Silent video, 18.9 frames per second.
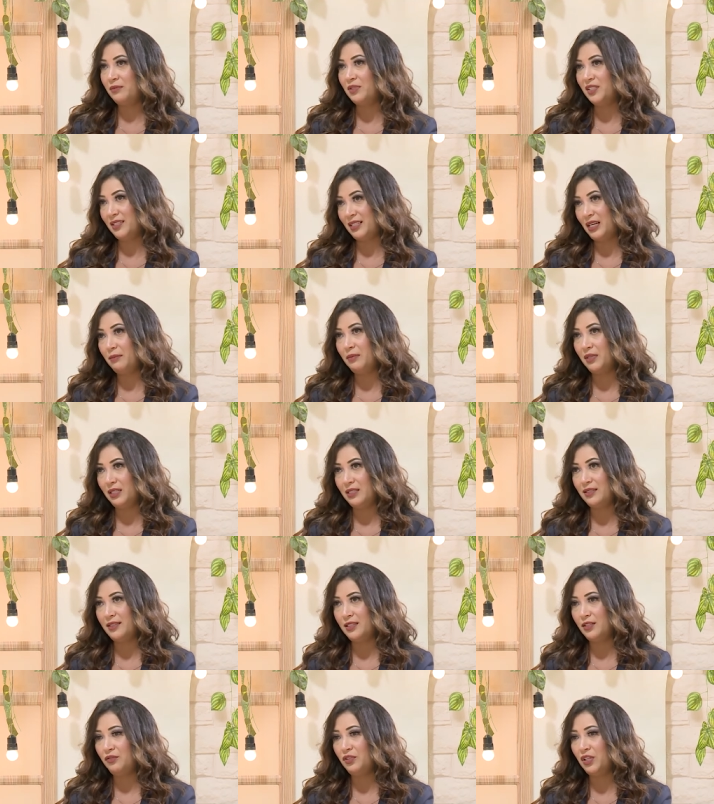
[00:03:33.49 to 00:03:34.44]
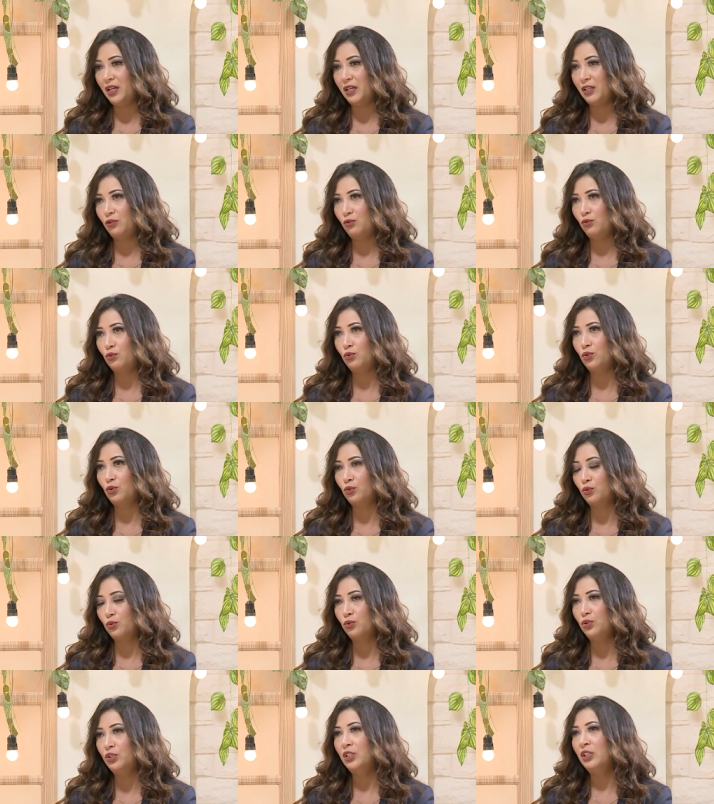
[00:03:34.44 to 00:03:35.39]
بنستعمل الستيفيا انه
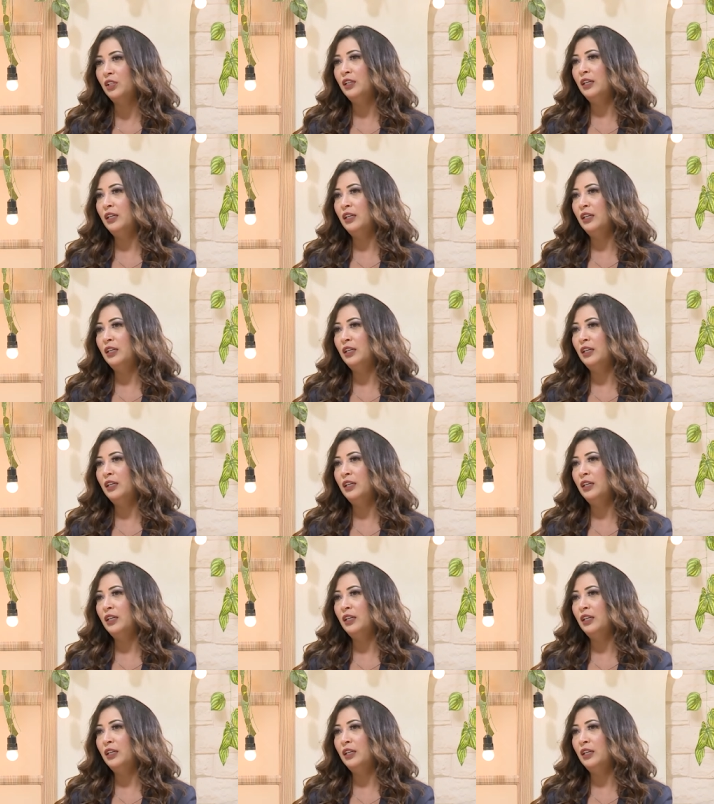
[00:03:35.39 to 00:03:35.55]
يكون